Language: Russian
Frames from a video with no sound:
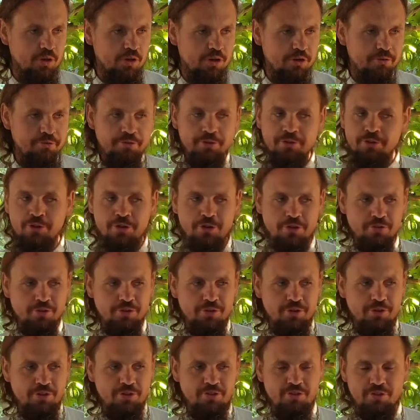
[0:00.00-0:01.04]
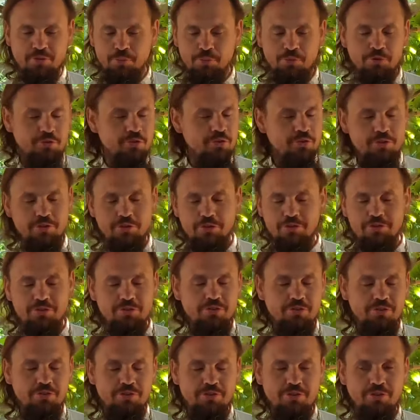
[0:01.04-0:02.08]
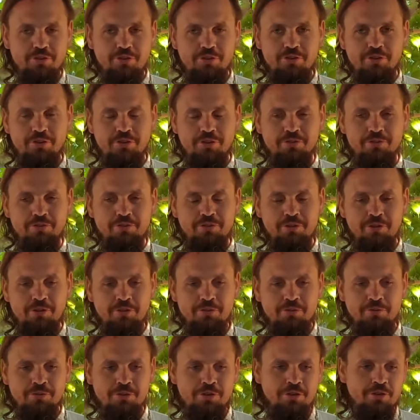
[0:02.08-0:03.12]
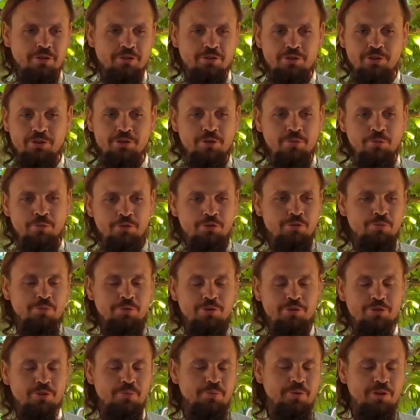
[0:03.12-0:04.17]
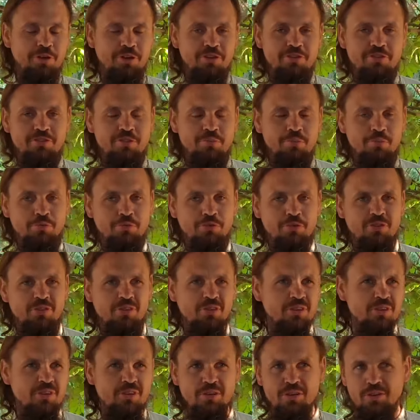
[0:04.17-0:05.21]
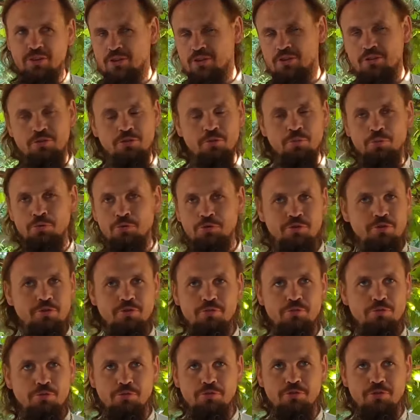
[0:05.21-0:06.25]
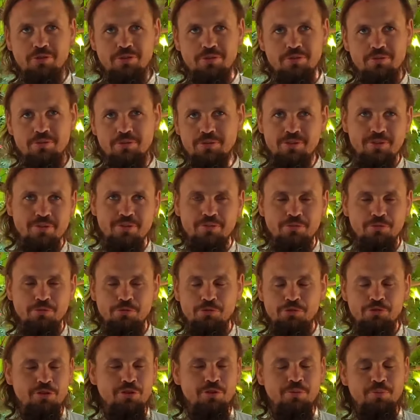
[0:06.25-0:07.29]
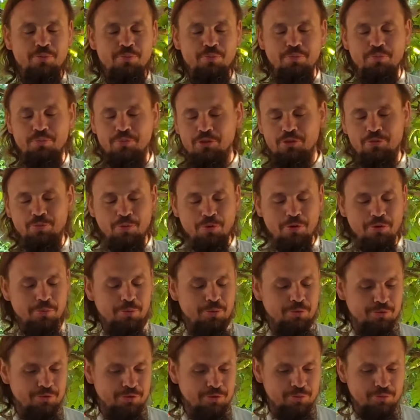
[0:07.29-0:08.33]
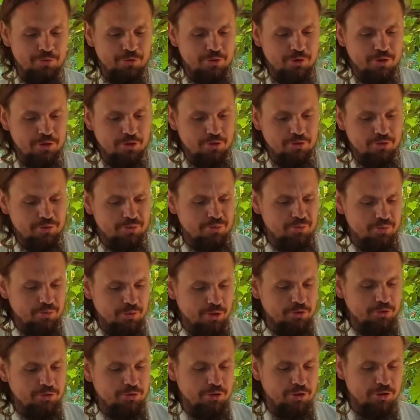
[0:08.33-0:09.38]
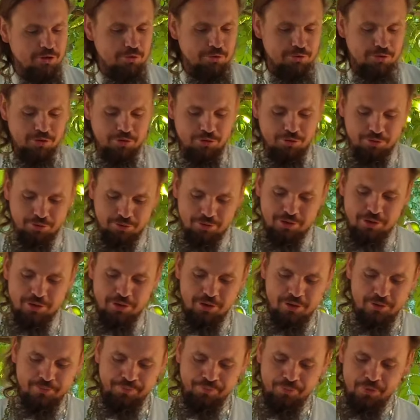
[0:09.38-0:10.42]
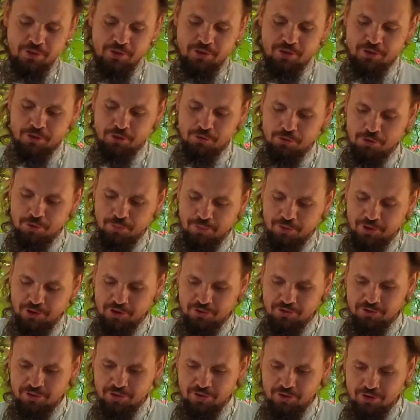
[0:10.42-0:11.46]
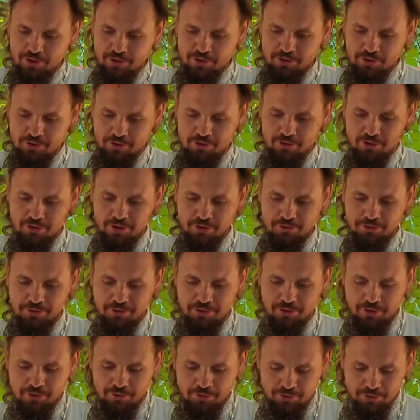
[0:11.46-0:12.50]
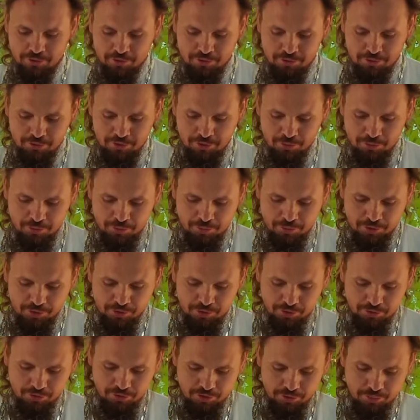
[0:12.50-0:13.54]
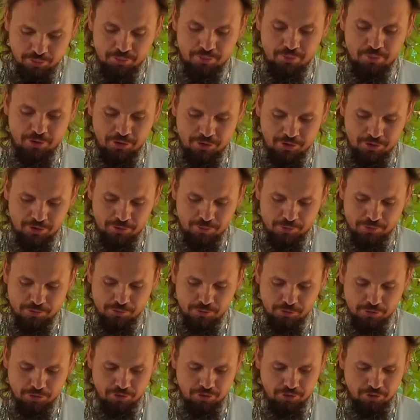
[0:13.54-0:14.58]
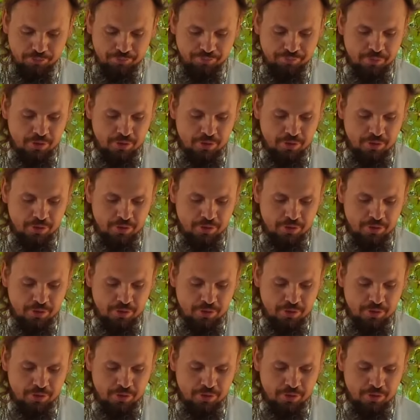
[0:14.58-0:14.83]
рафинированное. Если будете делать э, не рафинированное, конечно, это может быть и полезно будет, но будет невкусно. Это уже испробовано много раз. Масло, хоть оно не такое полезное, рафинированное, но тем не менее, с ним майонез получится.